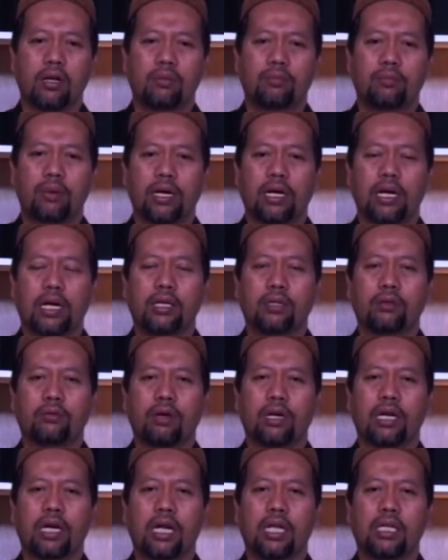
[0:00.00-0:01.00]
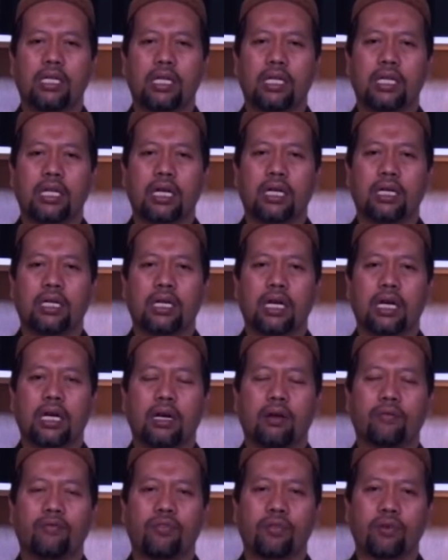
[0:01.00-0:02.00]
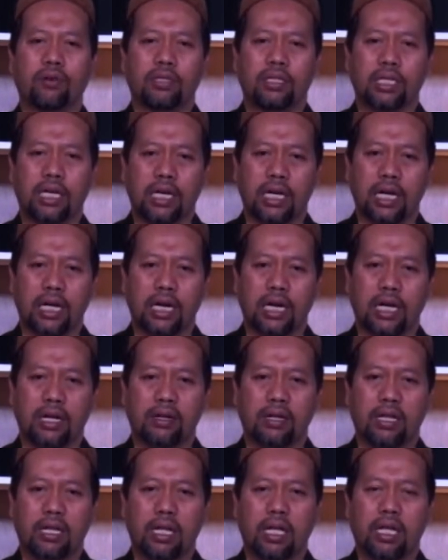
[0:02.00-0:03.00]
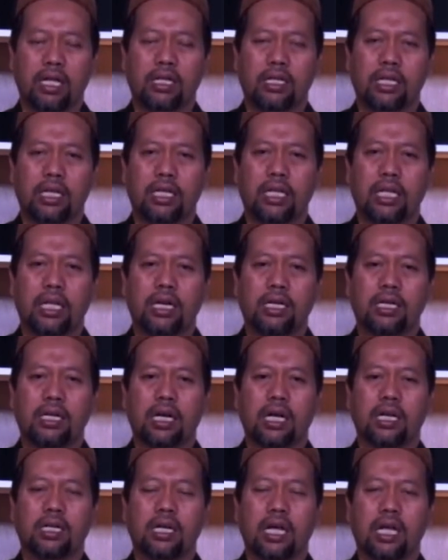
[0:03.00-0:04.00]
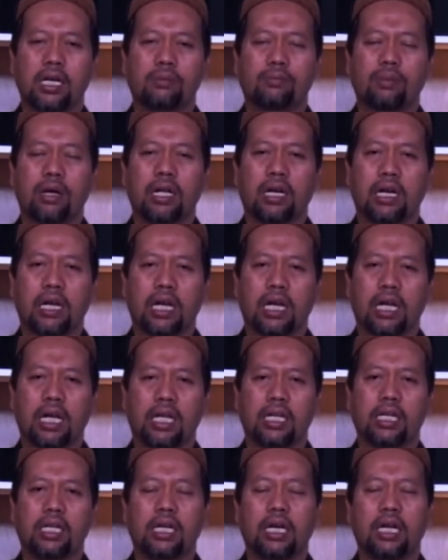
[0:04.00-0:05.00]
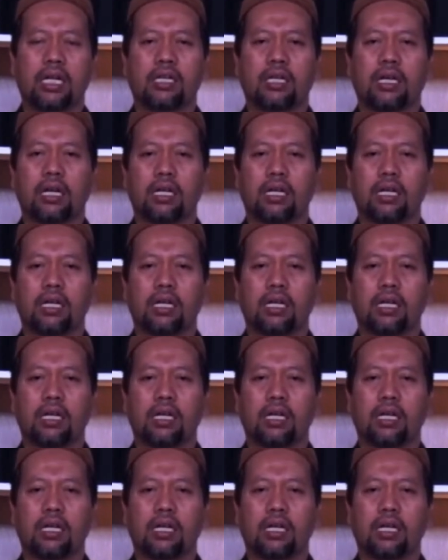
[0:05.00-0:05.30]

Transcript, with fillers: maka itu adalah zikir dengan lafzul jalalah zikir dengan kalimah la ilaha